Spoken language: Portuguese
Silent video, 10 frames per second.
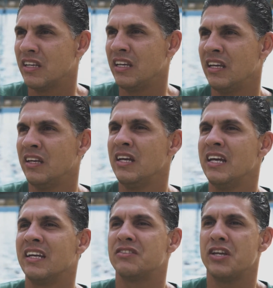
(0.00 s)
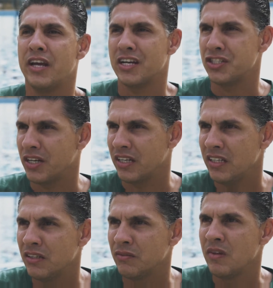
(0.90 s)
que, que se
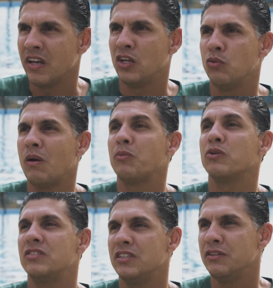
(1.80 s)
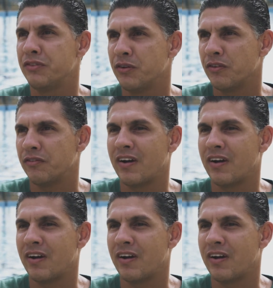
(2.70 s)
encaixariam em uma possível